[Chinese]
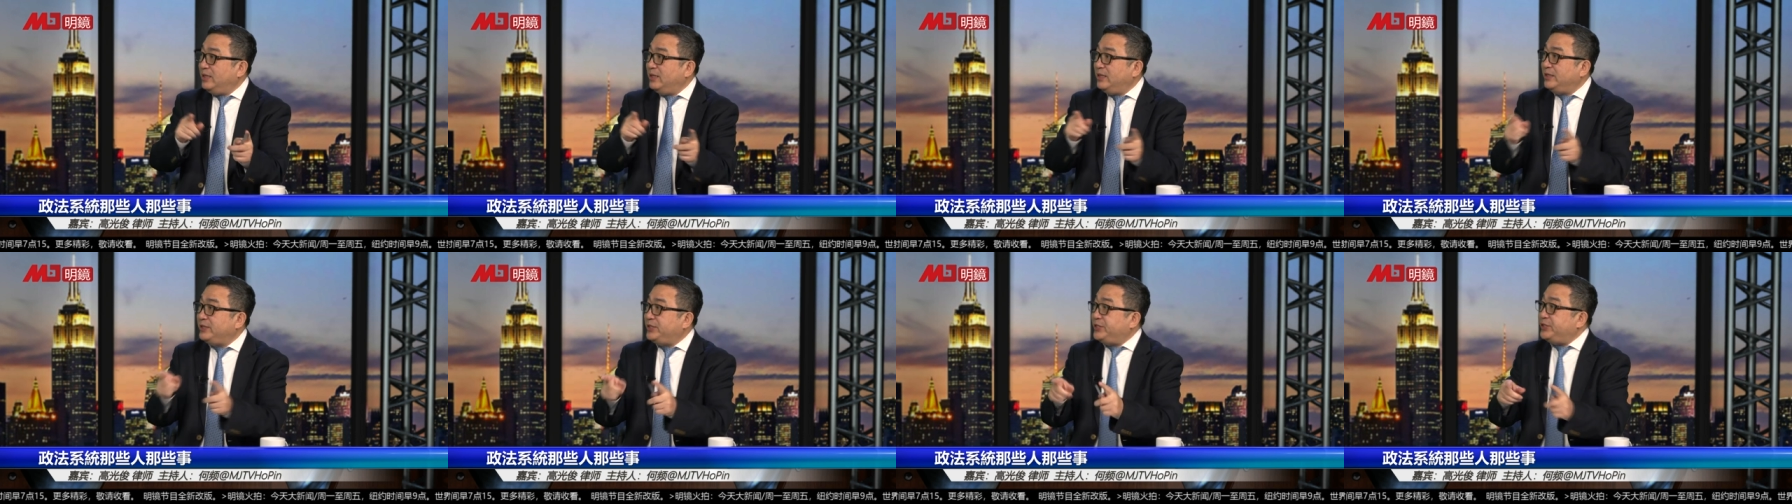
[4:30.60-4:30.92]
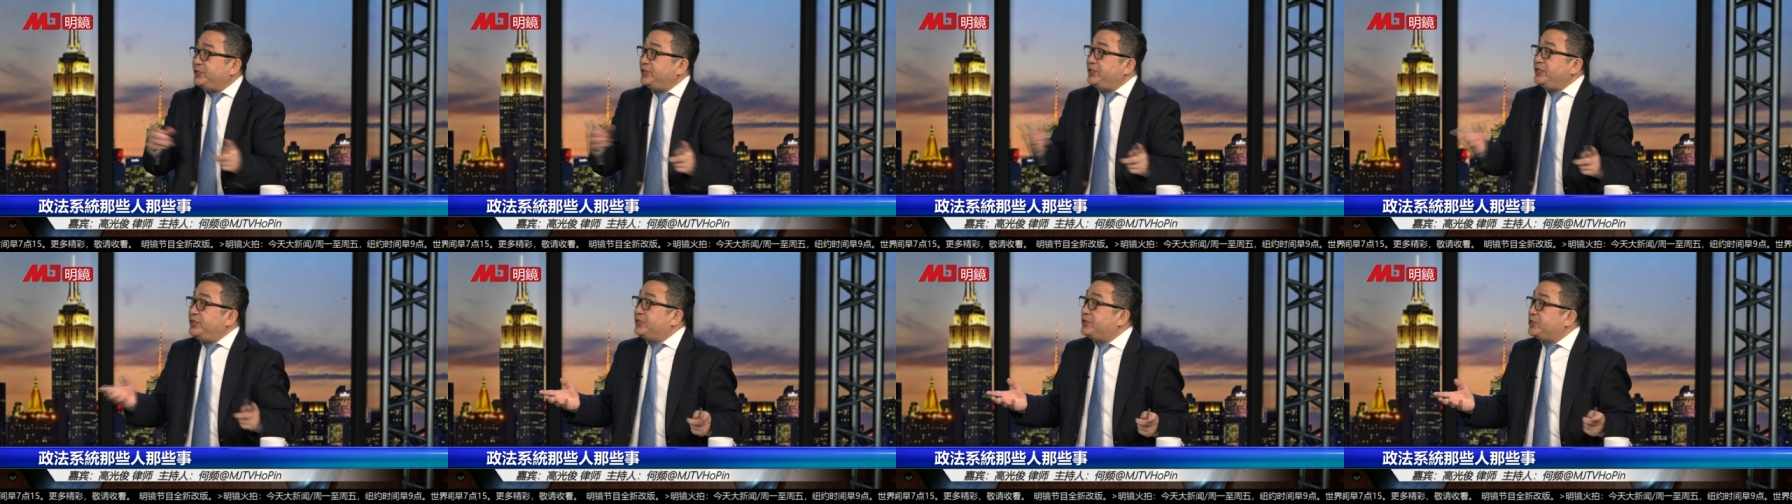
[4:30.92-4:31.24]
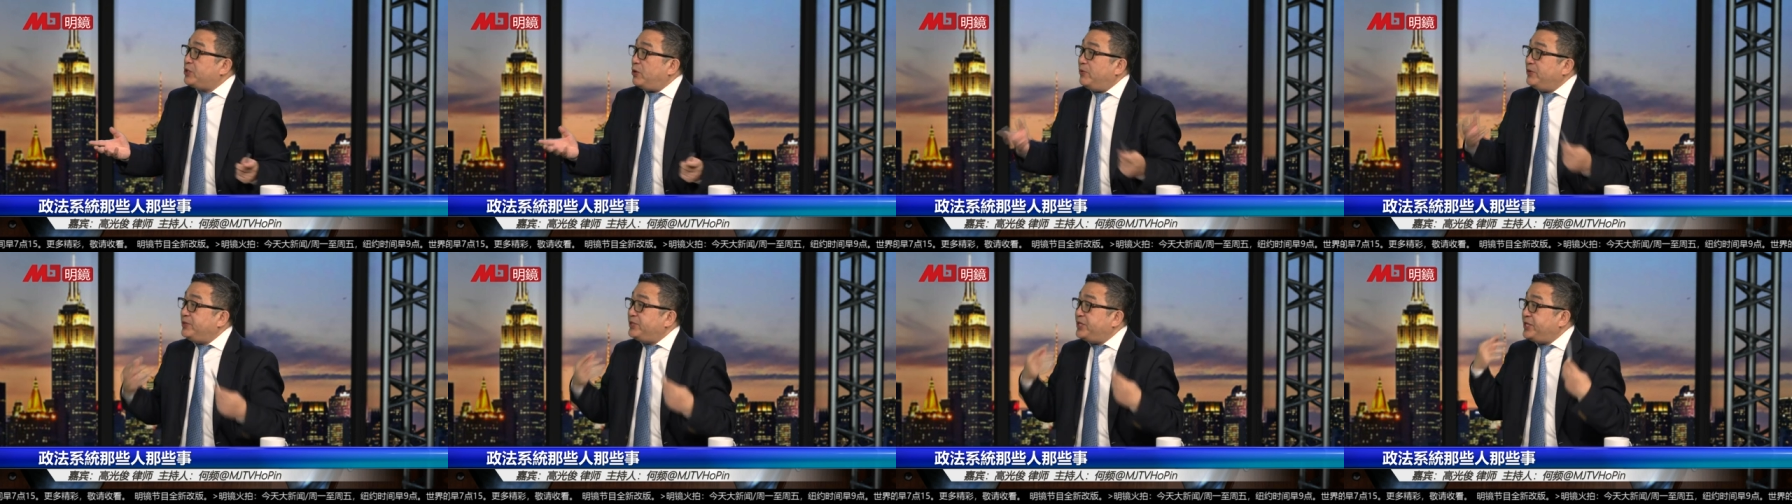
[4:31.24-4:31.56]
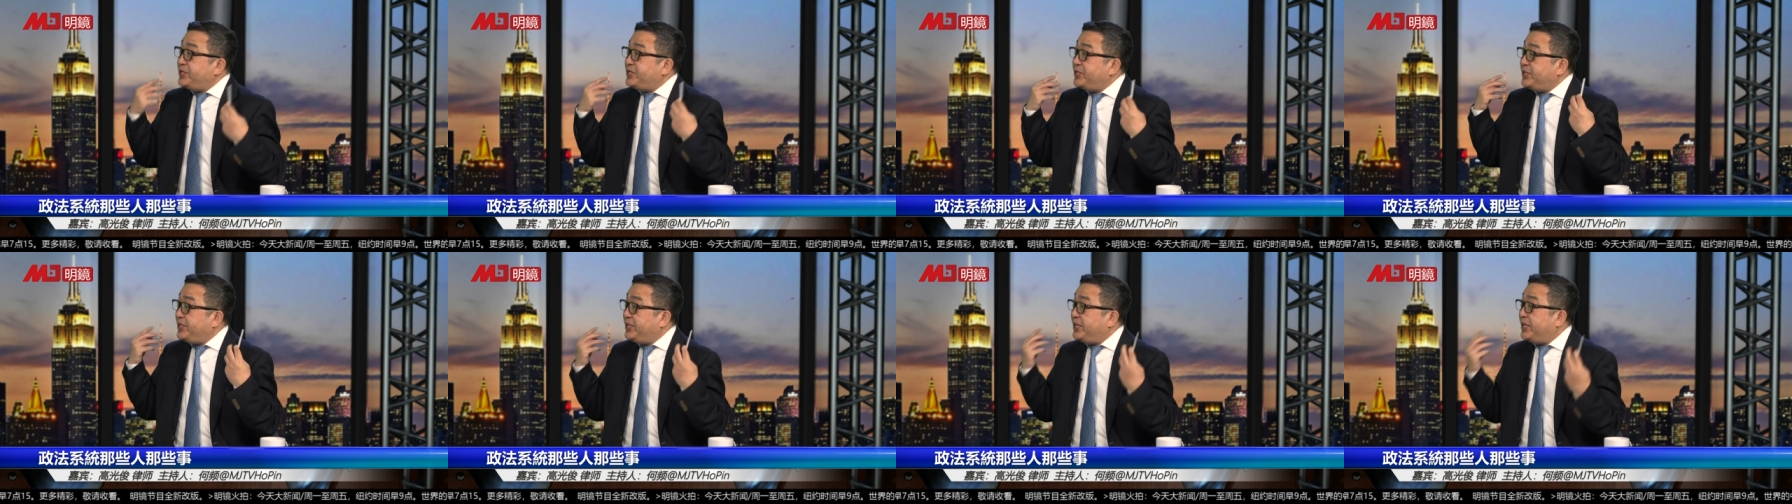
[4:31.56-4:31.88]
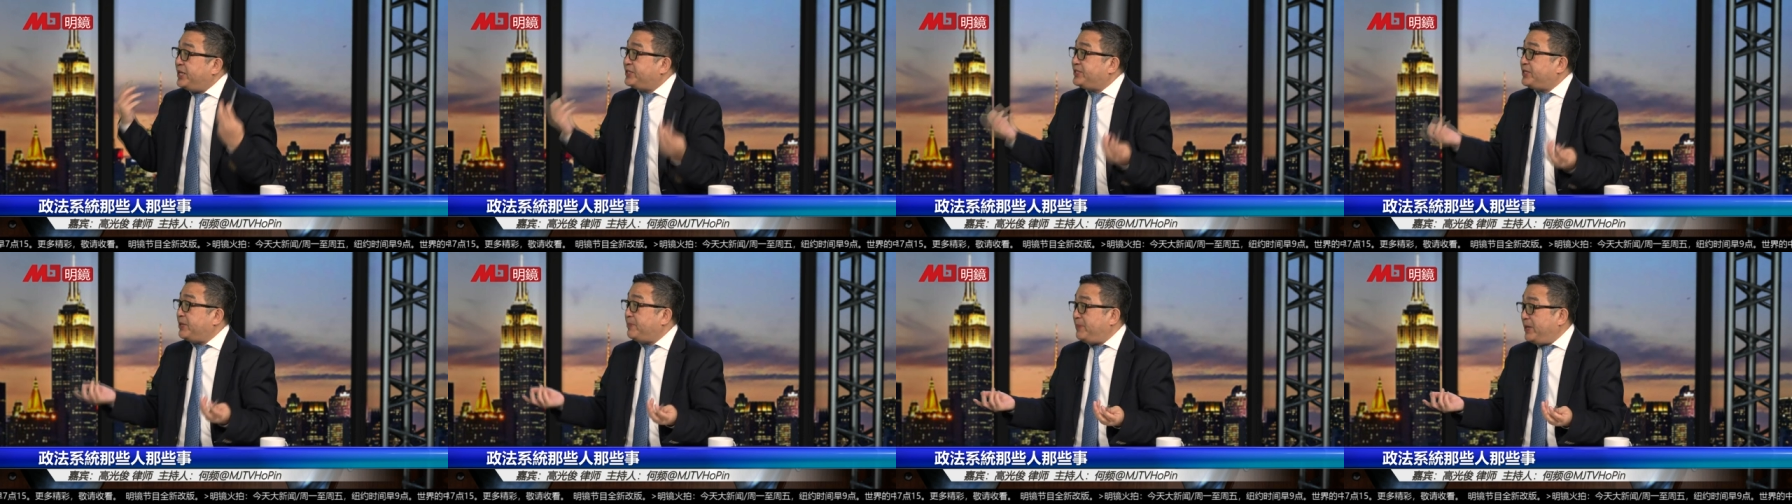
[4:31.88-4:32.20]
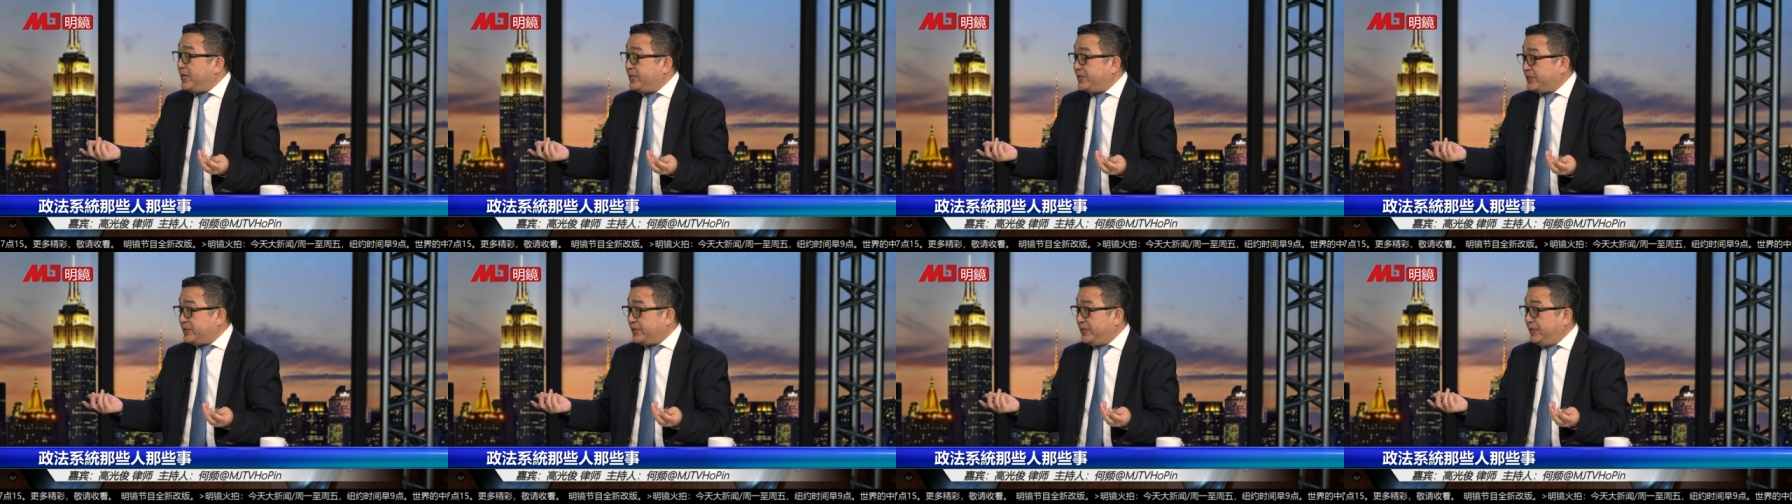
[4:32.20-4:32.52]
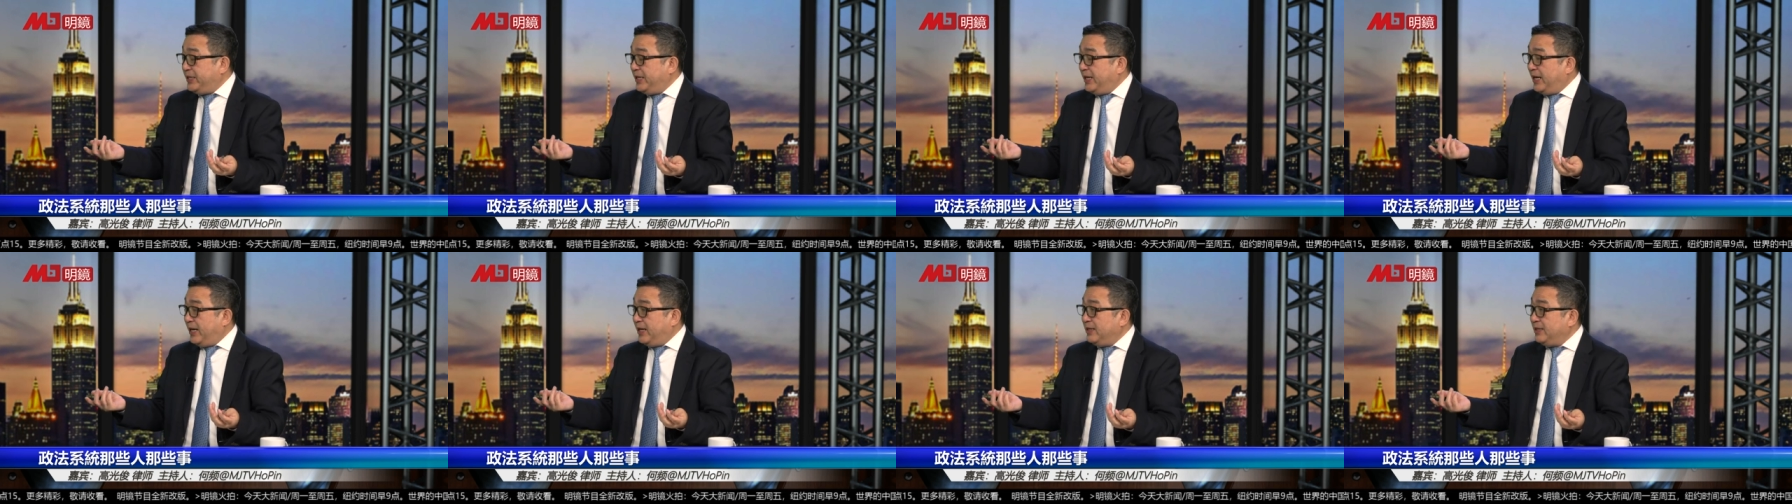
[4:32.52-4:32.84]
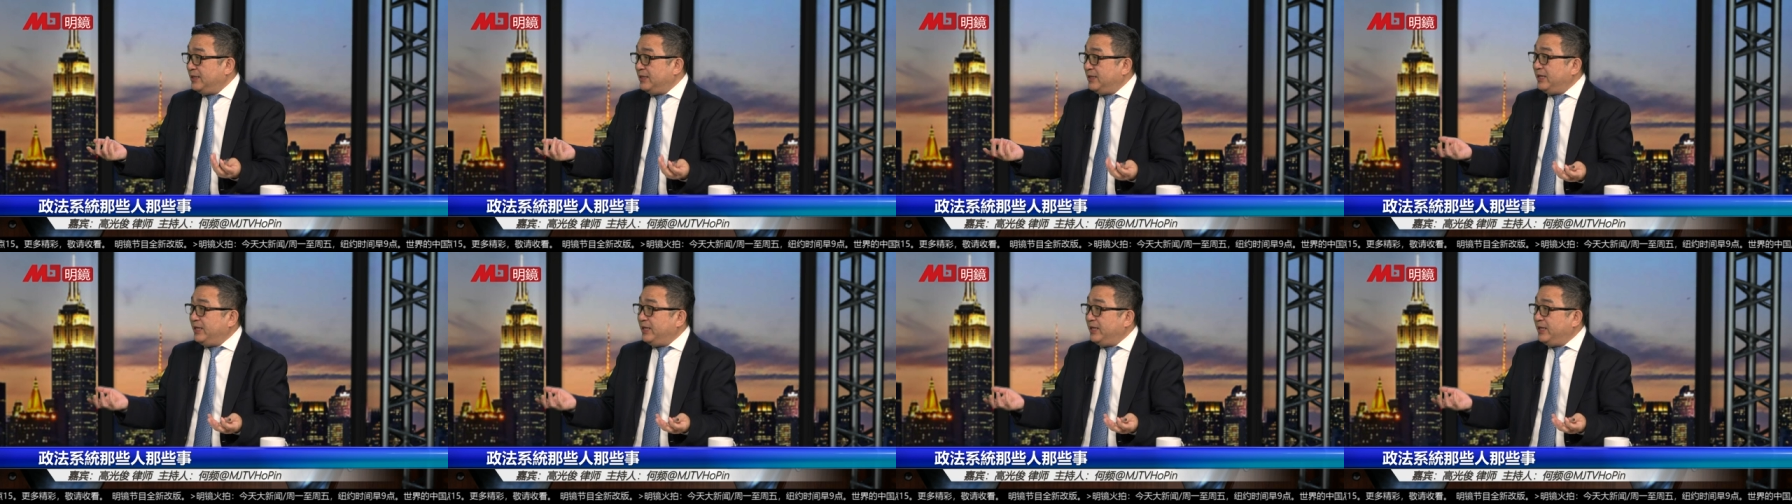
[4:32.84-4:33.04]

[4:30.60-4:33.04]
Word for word: 其实你稍微认真一点甄别就可以了。